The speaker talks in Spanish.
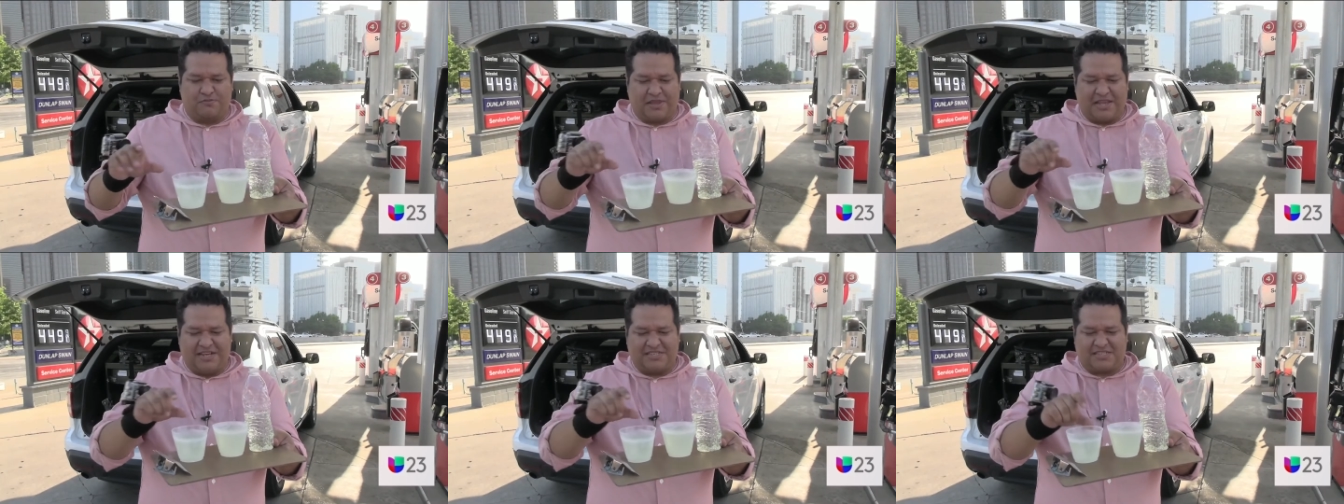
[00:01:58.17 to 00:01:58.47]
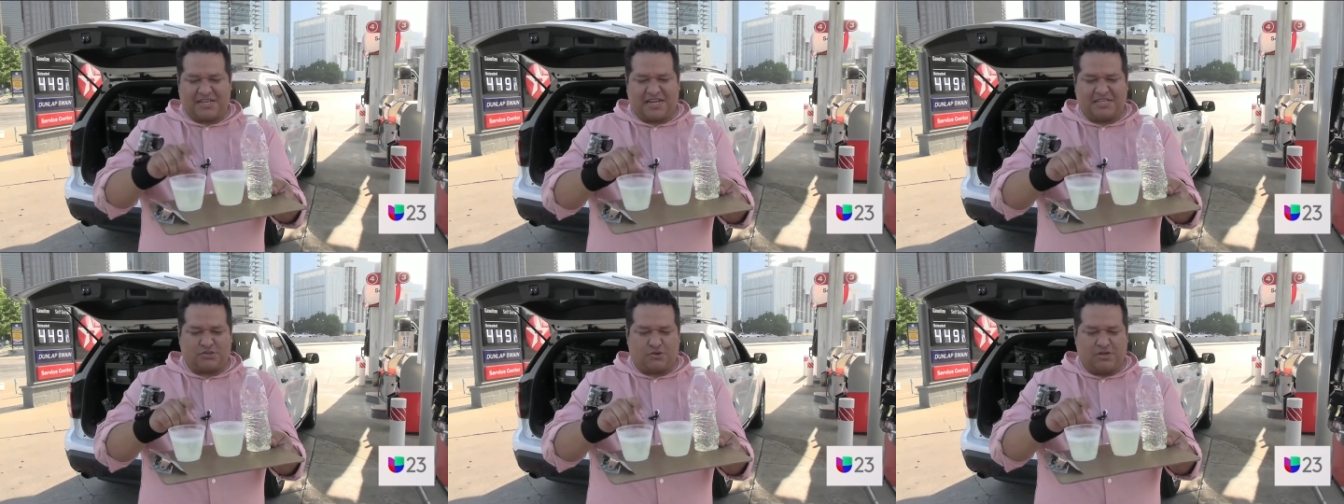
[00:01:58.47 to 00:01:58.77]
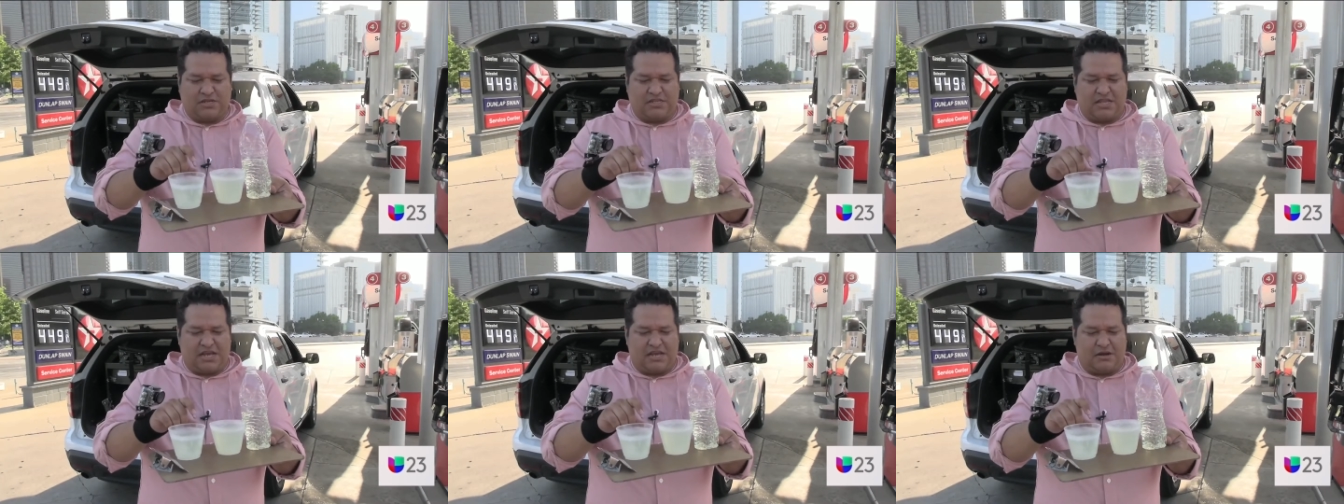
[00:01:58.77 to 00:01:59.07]
Esta
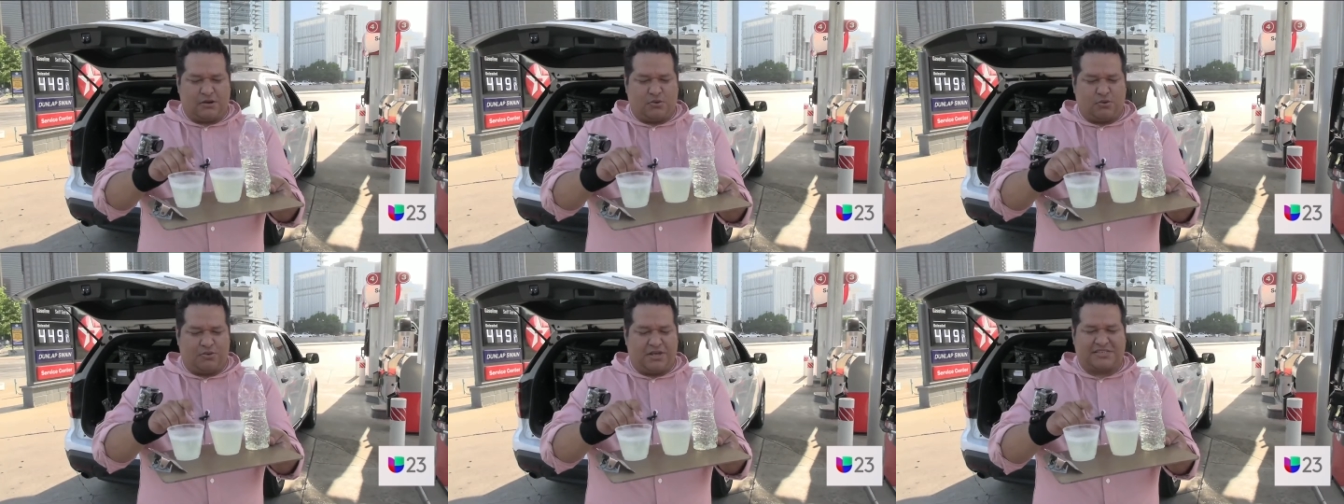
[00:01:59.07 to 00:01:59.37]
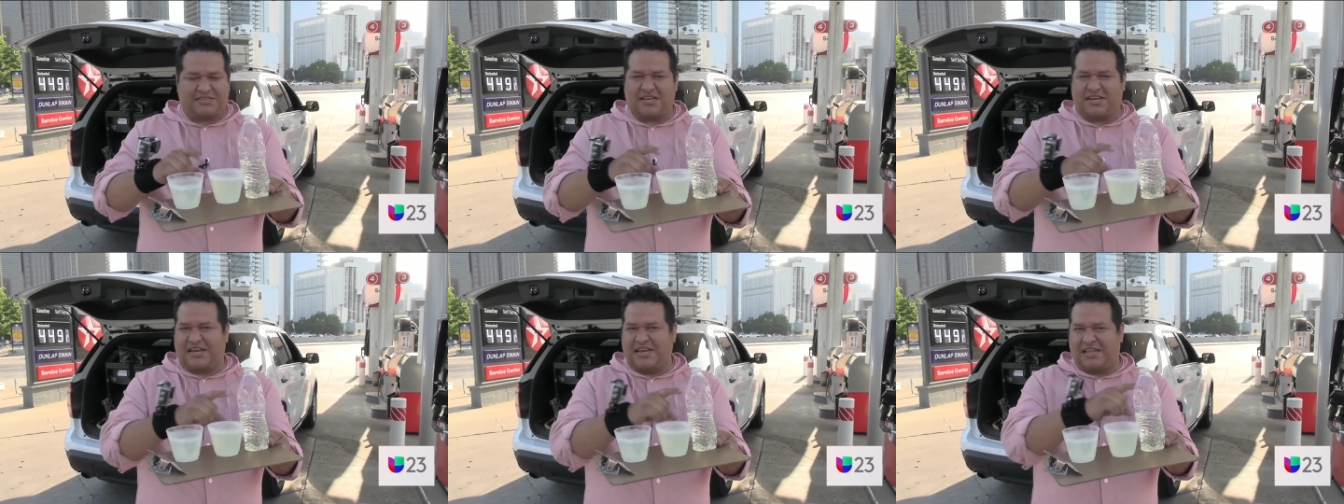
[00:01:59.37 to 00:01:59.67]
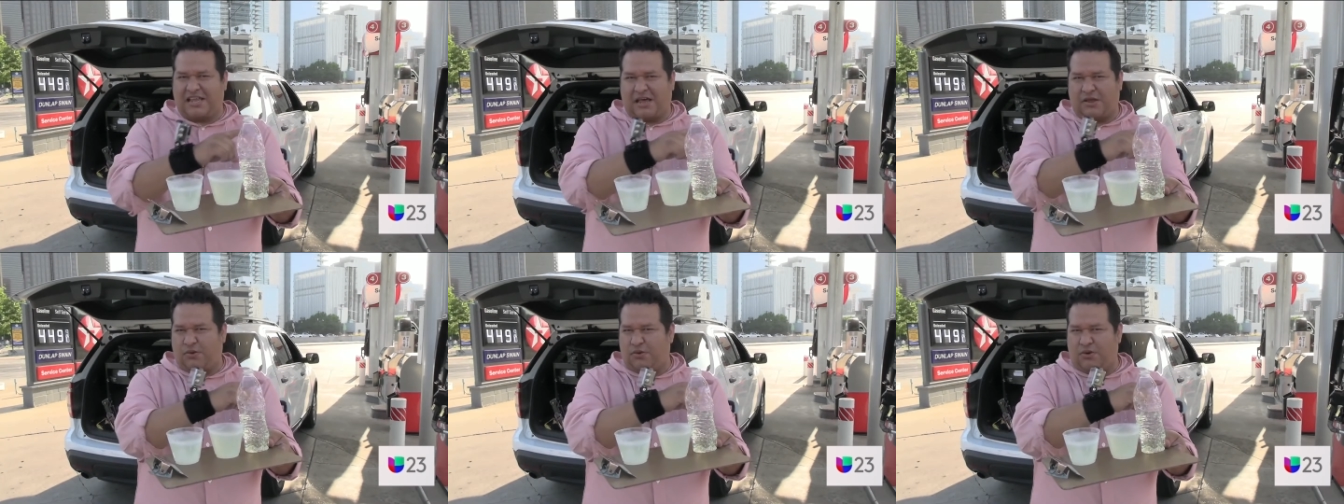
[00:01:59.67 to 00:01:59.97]
gasolina hubiese
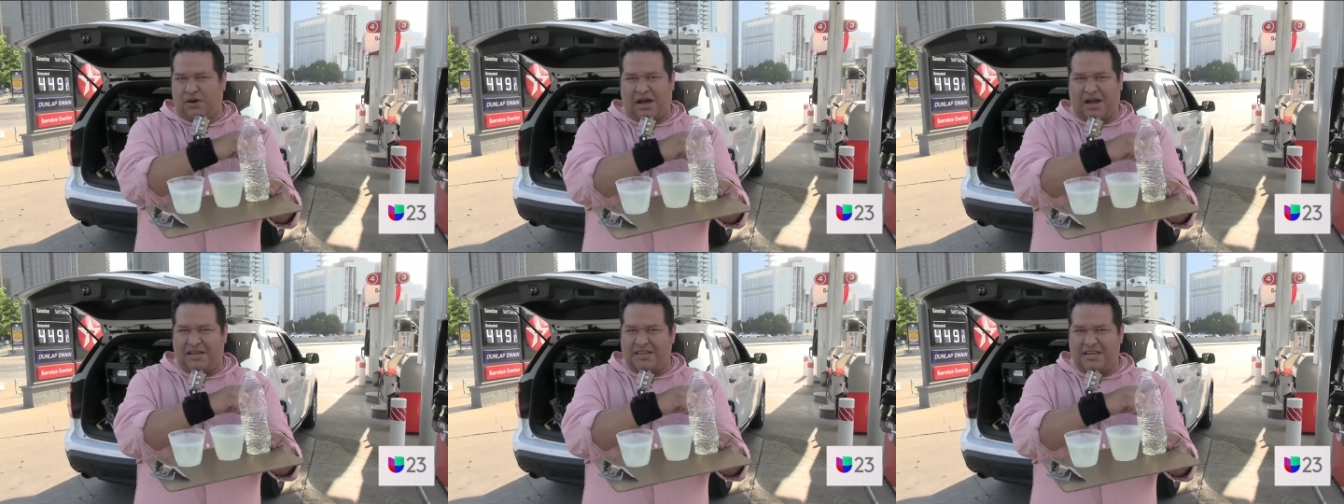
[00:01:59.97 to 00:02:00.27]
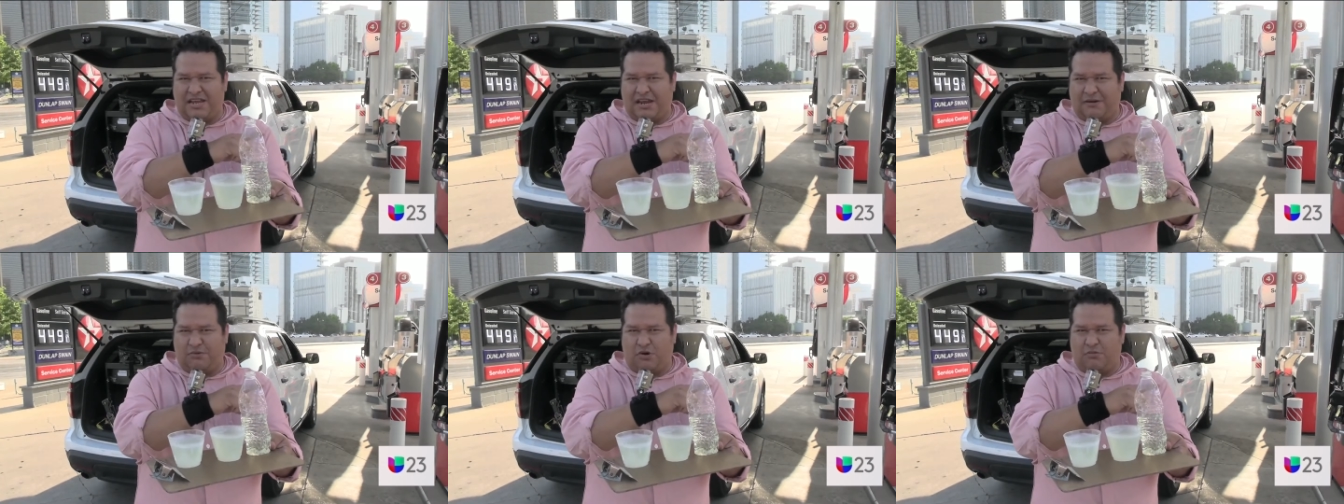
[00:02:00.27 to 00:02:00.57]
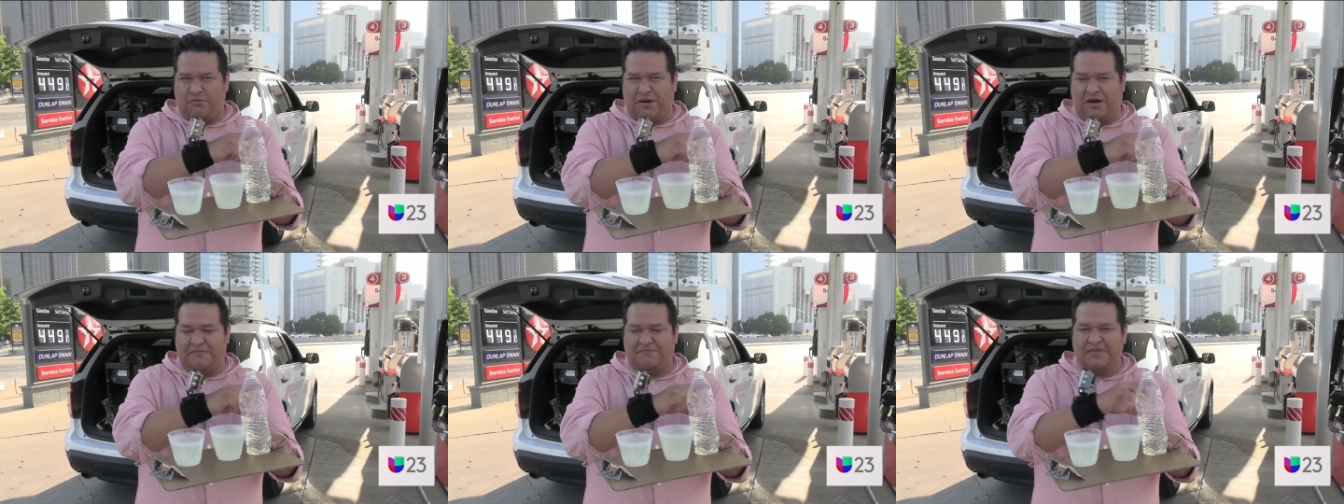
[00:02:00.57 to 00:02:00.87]
quedado ahí en la
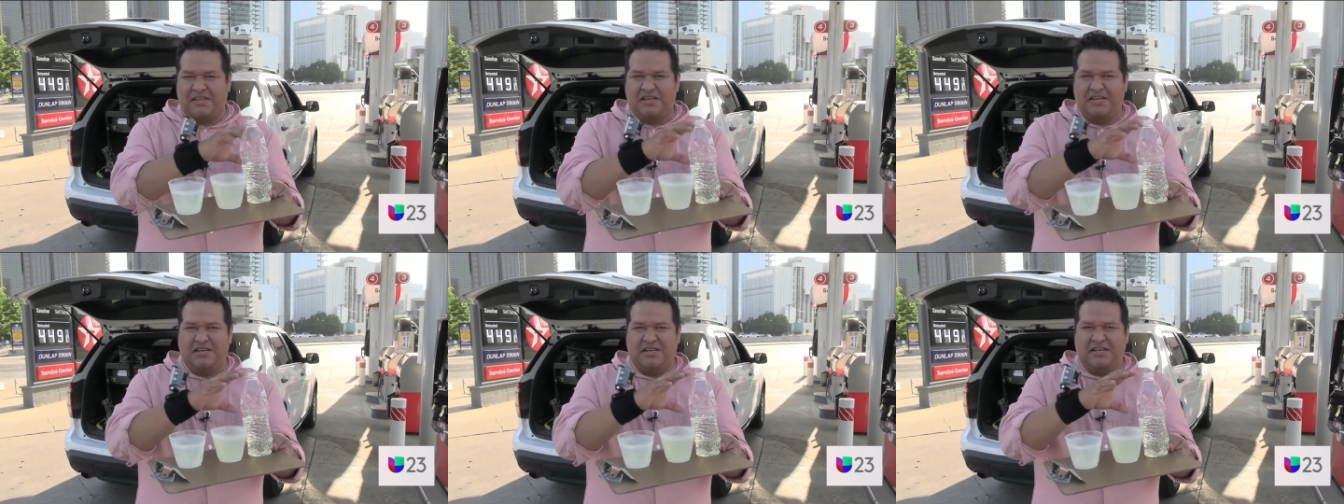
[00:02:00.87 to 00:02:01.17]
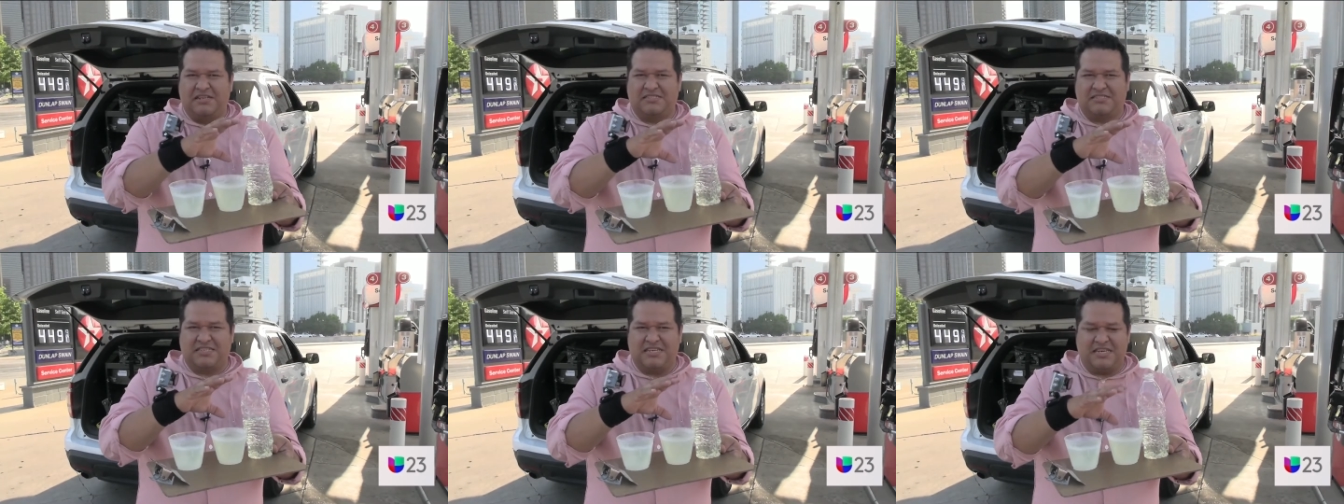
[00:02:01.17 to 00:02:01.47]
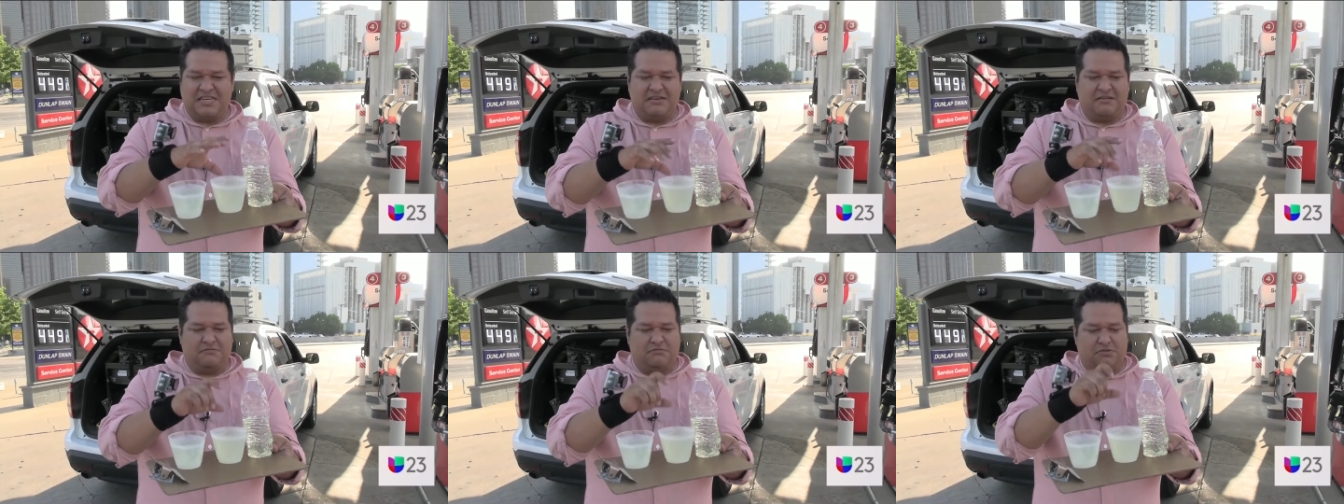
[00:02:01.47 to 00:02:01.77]
bomba
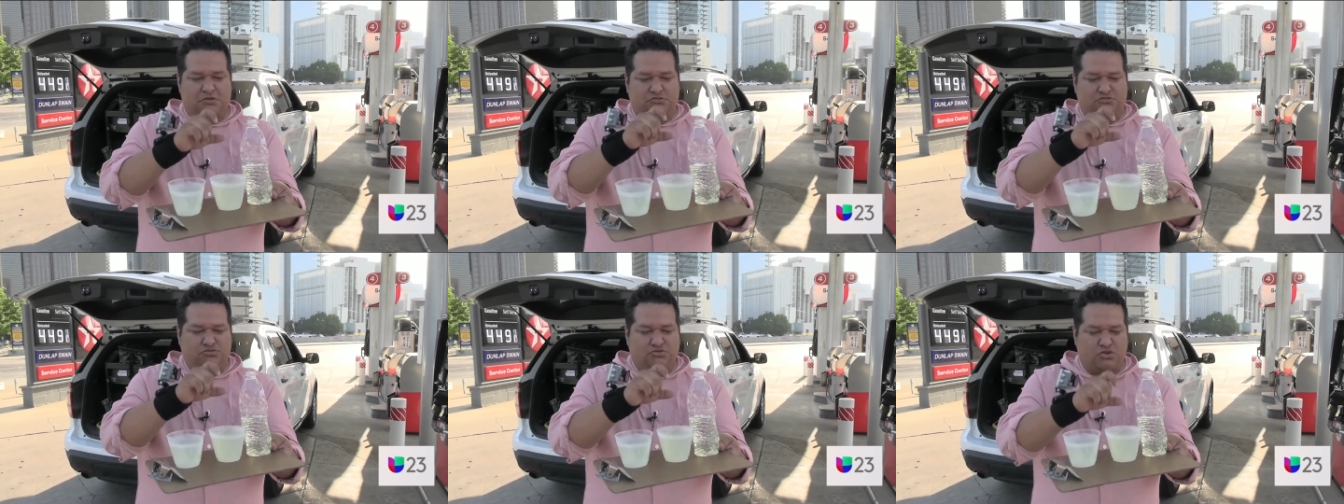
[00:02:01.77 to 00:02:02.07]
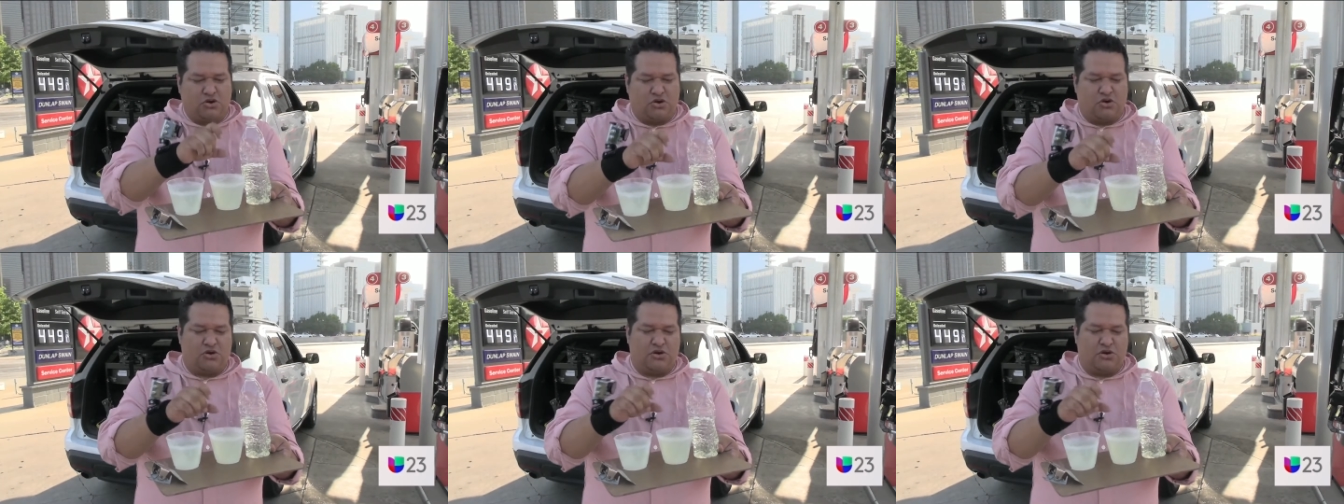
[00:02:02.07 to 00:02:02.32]
si no